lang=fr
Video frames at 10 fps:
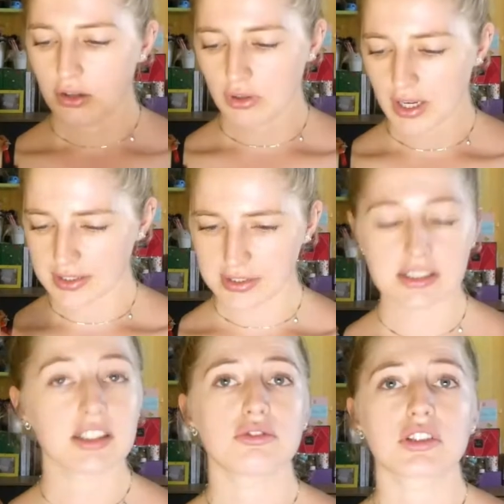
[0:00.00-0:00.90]
voilà,
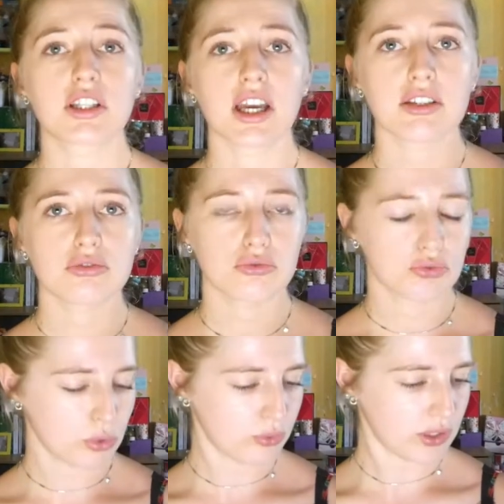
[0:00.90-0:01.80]
si ça vous intéresse,
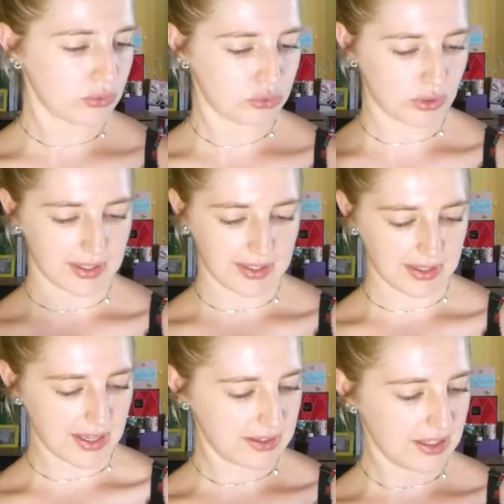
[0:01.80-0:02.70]
vous trouverez tout sur
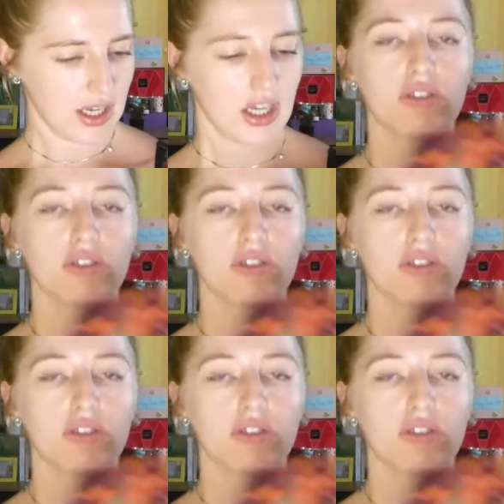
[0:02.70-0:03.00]
internet.